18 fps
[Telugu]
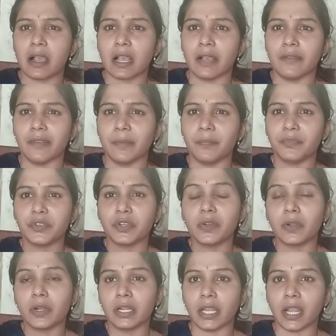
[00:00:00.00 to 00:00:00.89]
బాగా అవి
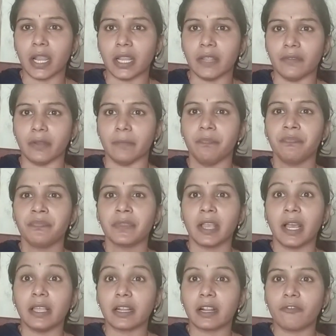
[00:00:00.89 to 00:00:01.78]
జొన్న రొట్టెలు అనేవి
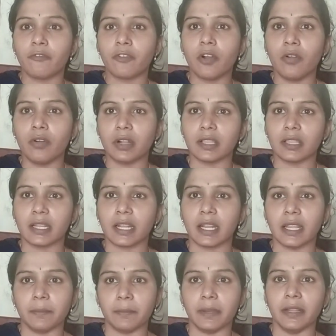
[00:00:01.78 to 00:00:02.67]
అది రఫ్గా ఉంటుంది
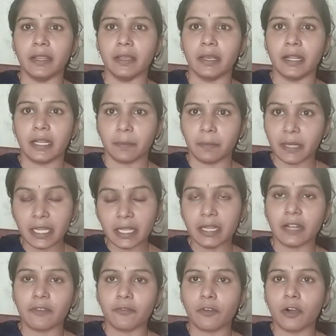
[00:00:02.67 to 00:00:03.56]
అట్లనే పిండి అంటే
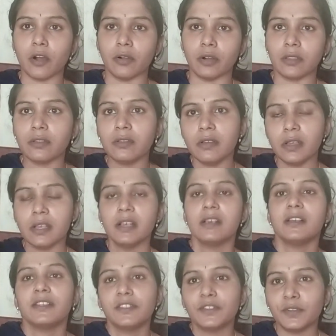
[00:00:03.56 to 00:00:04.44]
పిండి రఫ్గా ఉండదు
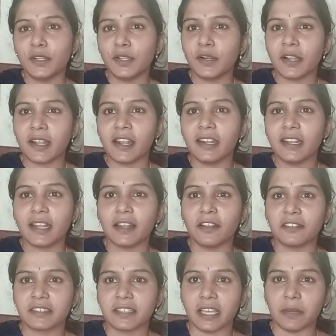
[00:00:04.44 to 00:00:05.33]
జొన్న రొట్టెలు అంటే
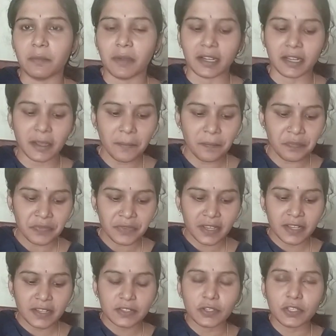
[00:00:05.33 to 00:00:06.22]
అట్లా వస్తాయి అనమాట
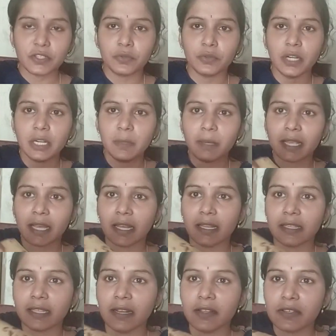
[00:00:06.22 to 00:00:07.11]
సో చూడండి మీకు
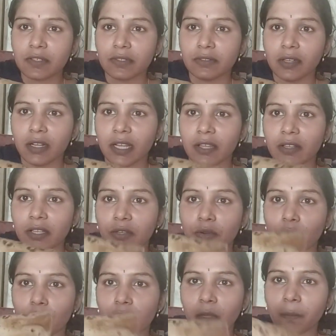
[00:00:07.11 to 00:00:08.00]
కలర్ తెలుస్తుందో లేదో
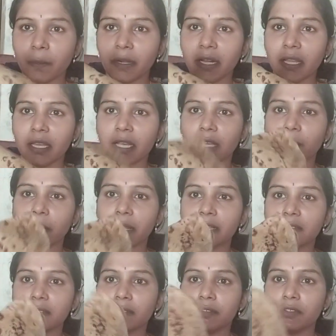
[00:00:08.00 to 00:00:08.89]
ఇది గోధుమ పిండి
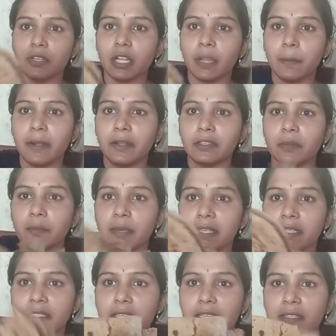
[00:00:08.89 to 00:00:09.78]
ప్లస్ జొన్న పిండితో
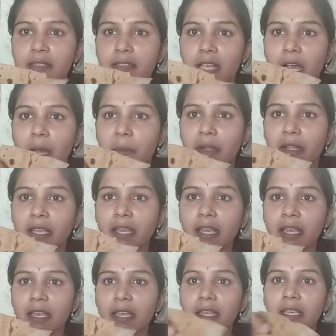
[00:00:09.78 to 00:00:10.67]
మిక్స్ చేసింది
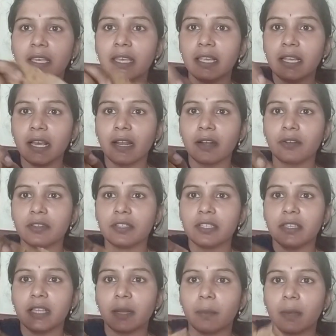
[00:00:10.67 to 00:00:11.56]
కాబట్టి ఈ కలర్
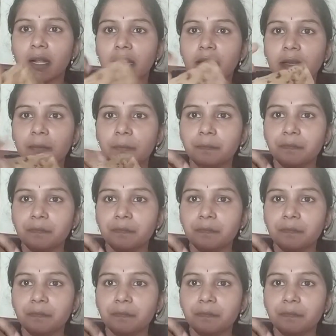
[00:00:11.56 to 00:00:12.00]
వచ్చిందనమాట